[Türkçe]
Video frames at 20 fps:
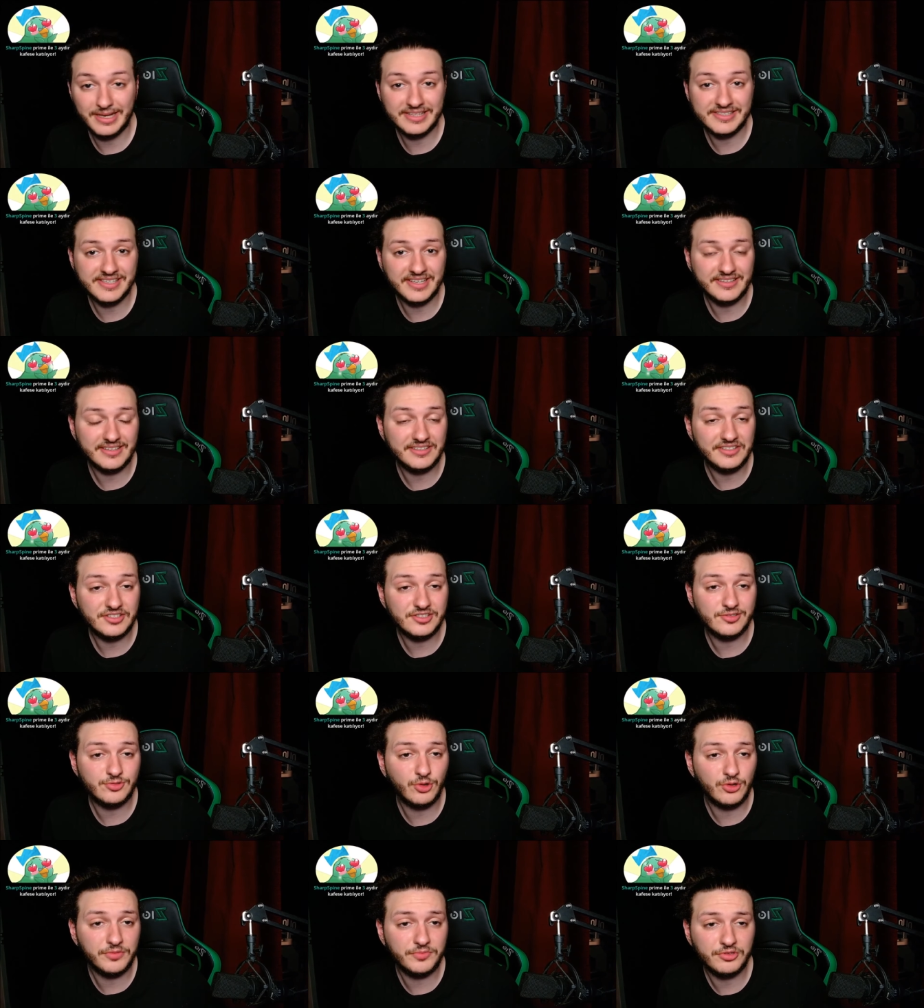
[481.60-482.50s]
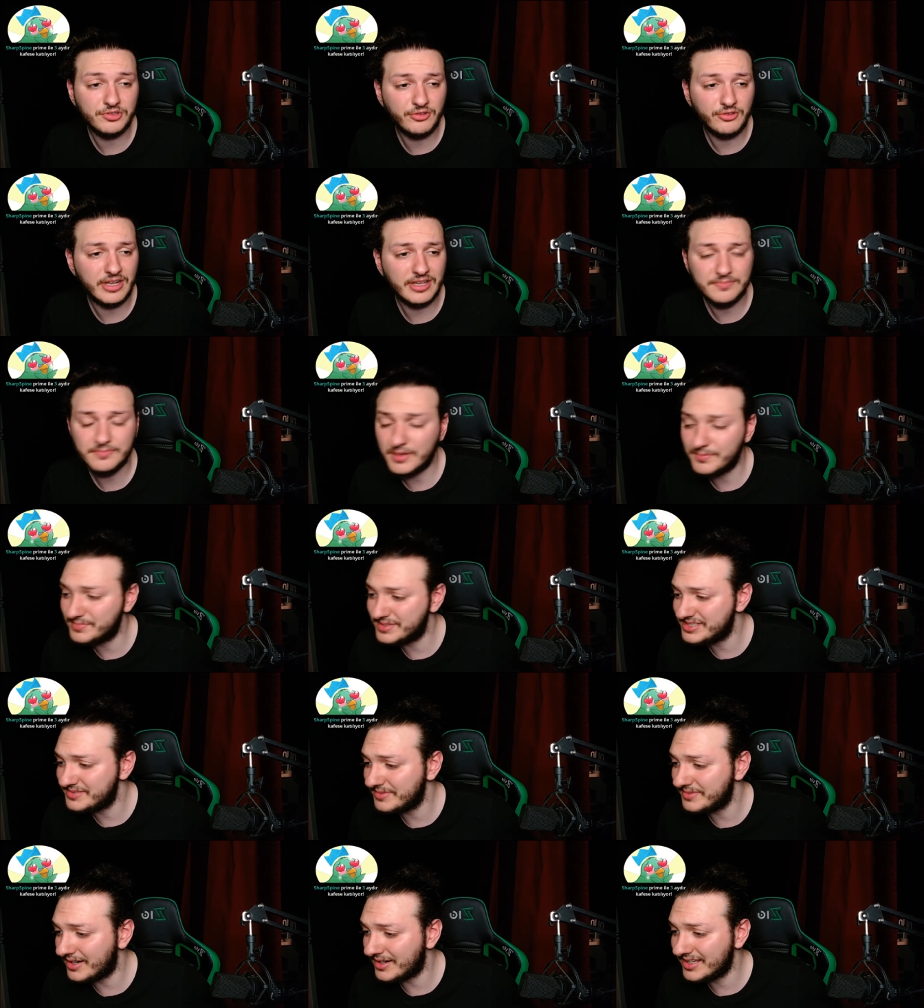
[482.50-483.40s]
Ben zaten hiç story mitori atmam.
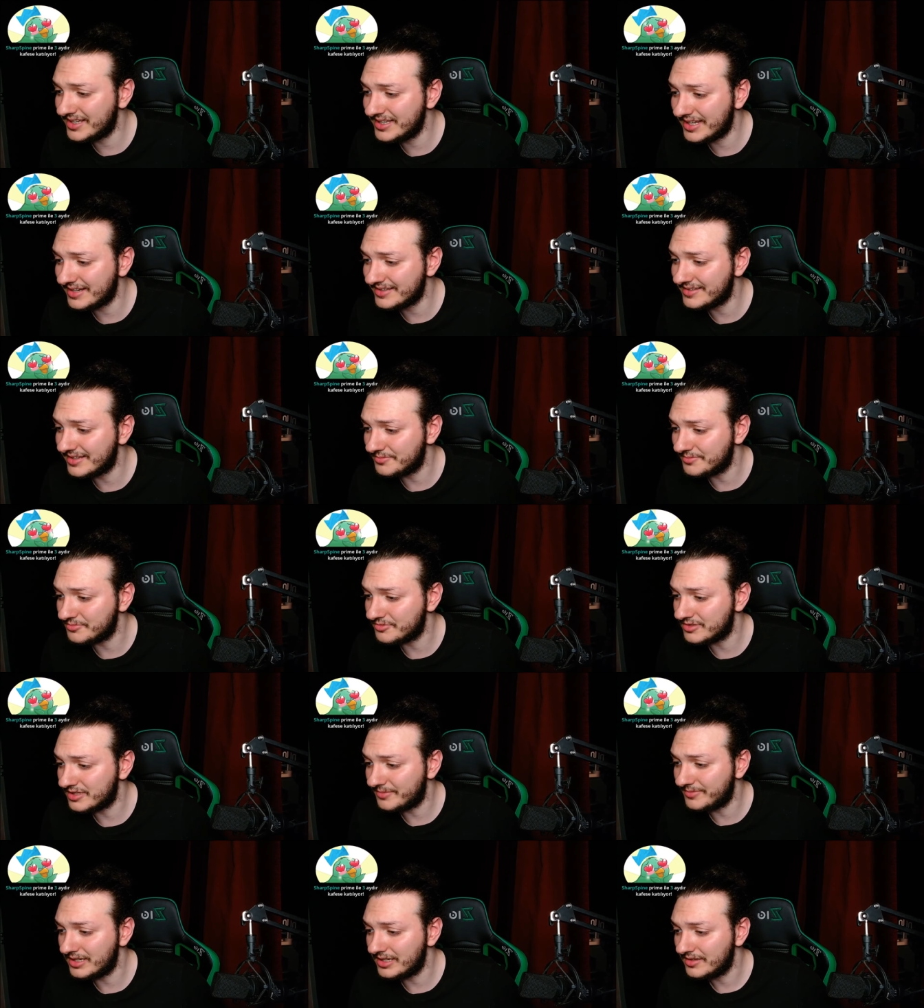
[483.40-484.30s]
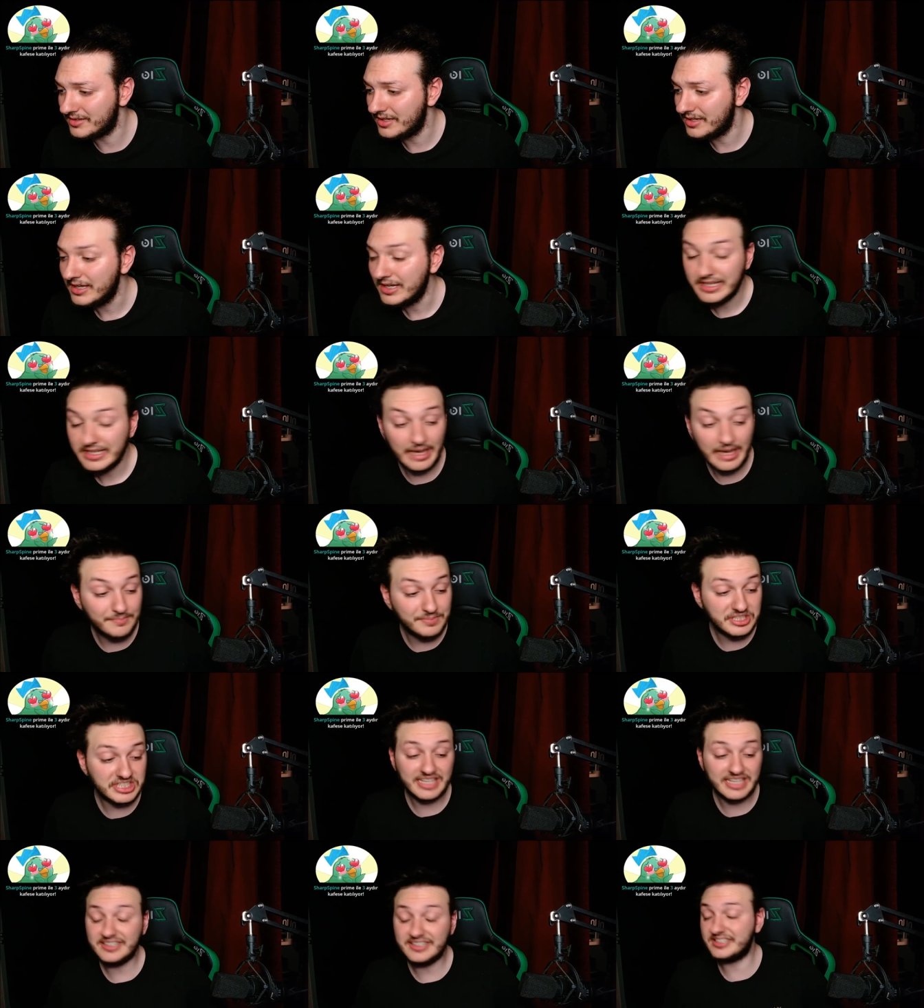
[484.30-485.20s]
Bizim agalar atar muhtemelen. Ya bir
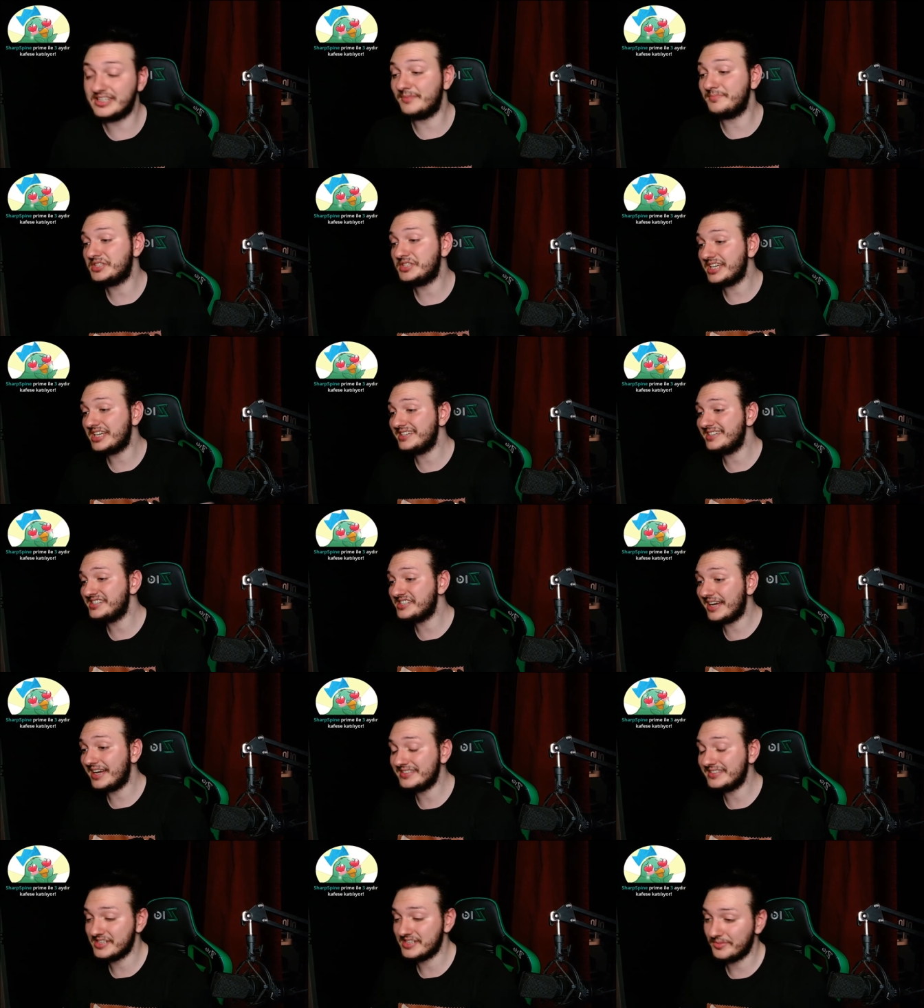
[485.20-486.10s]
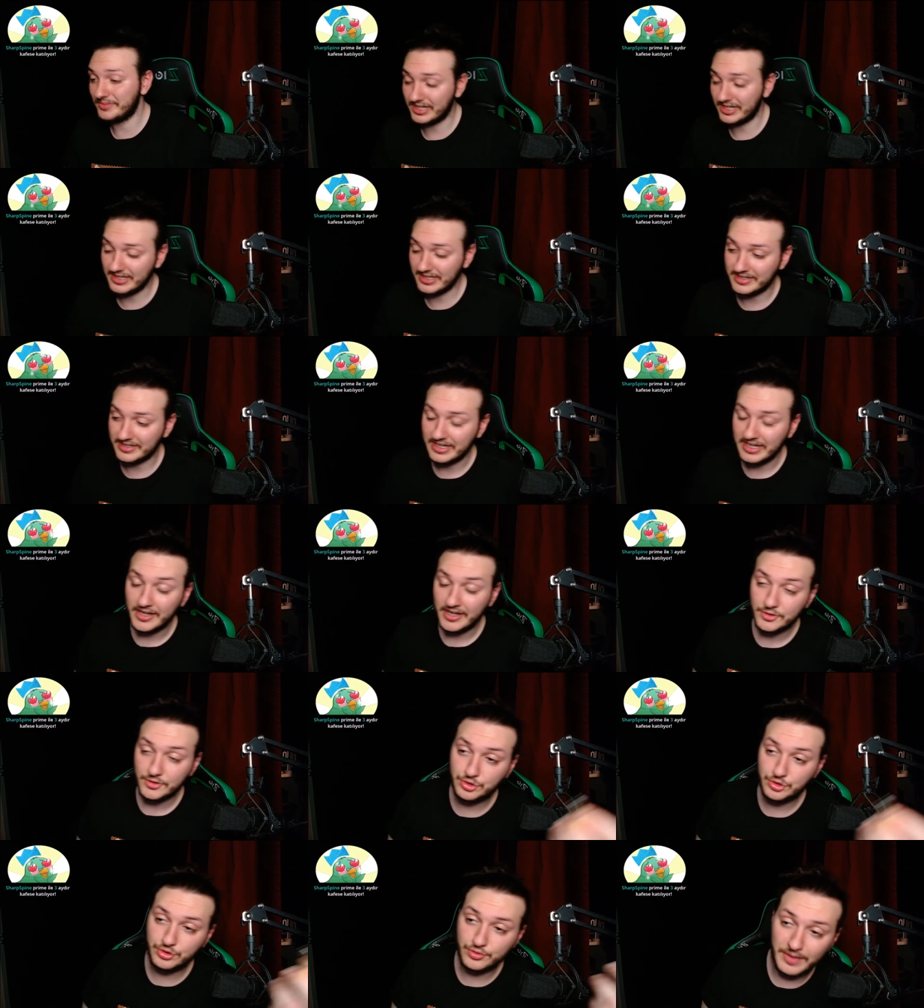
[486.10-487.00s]
şey diyeceğim. Bir şey rica edeceğim agalar.
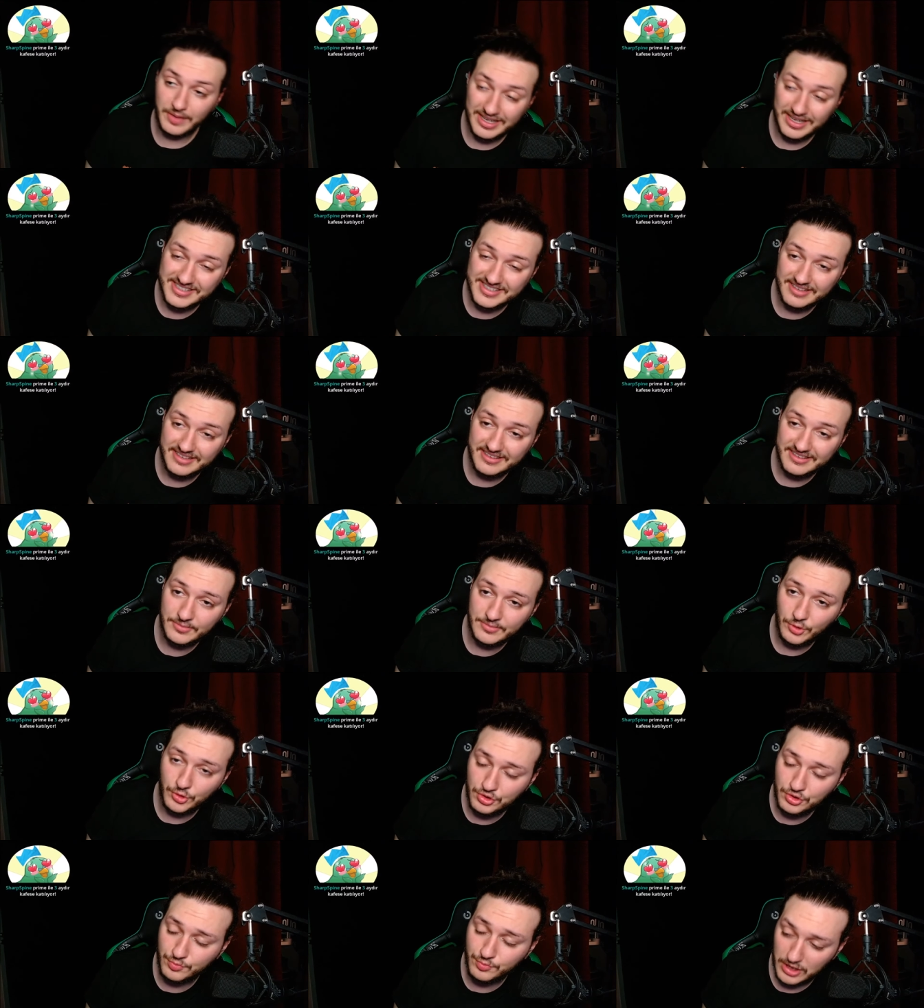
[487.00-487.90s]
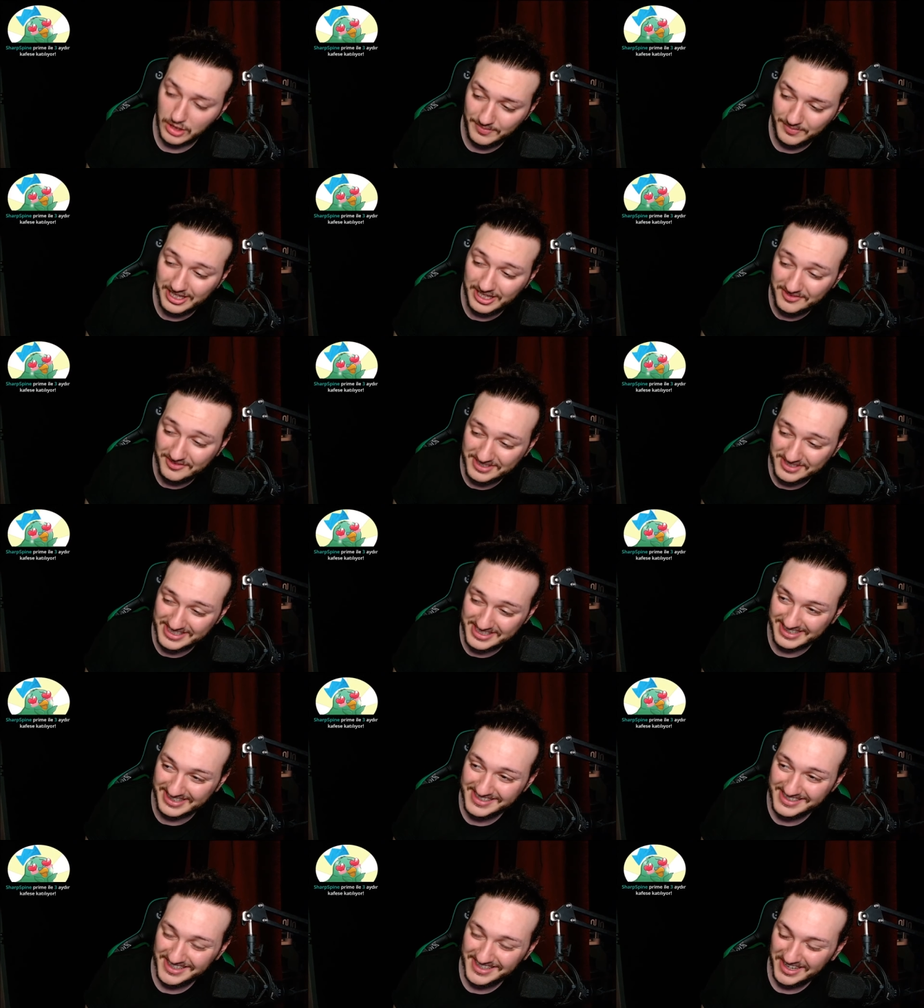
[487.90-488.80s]
Şu bahsettiğim oyunu bulabilir
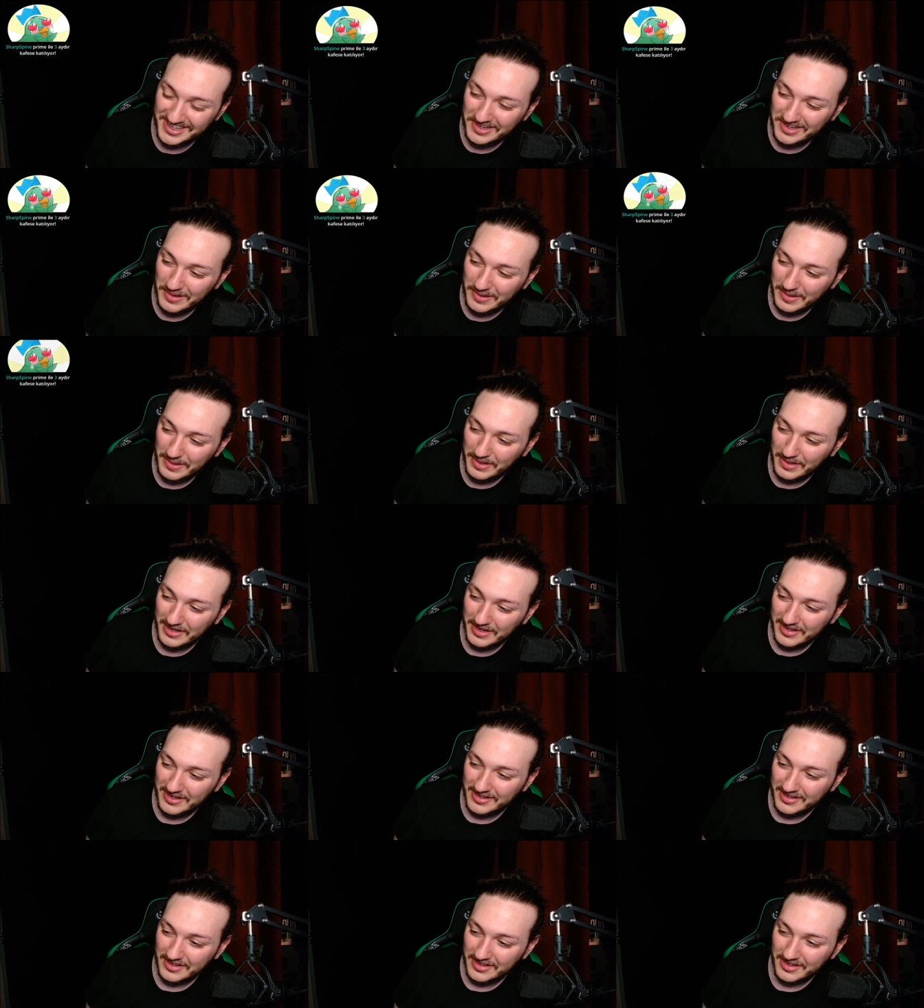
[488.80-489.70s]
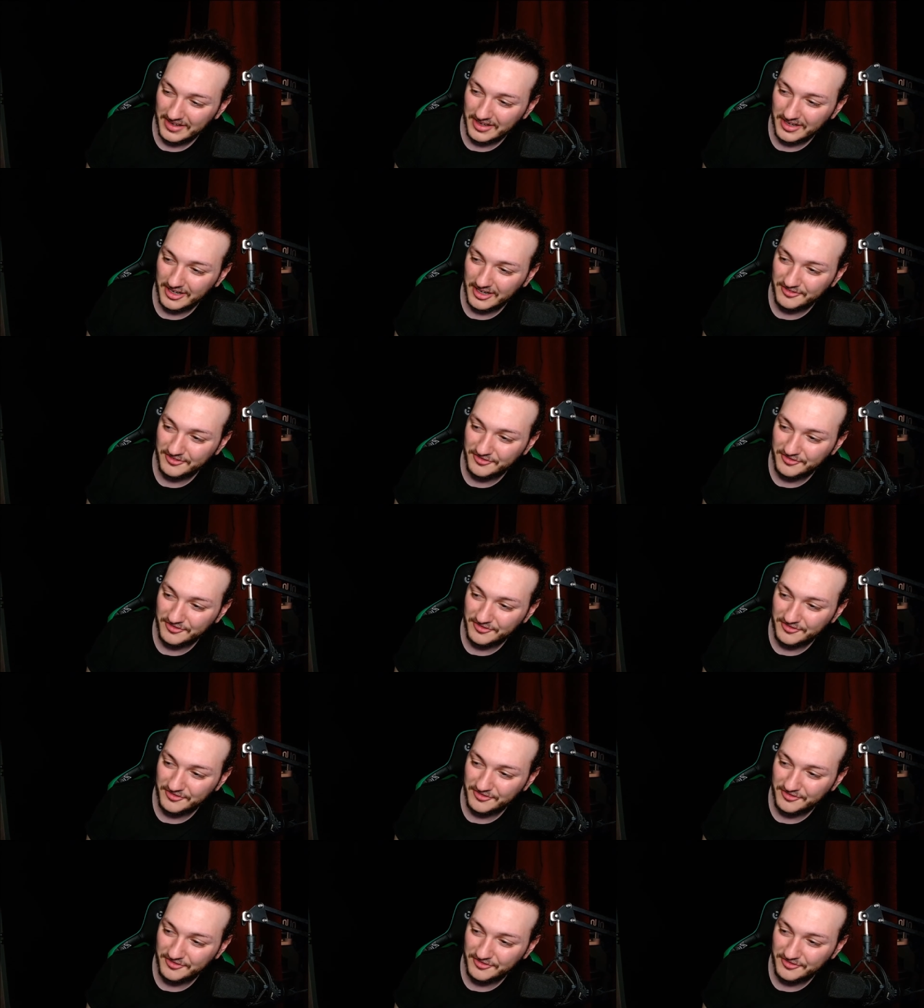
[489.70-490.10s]
misiniz? Ee,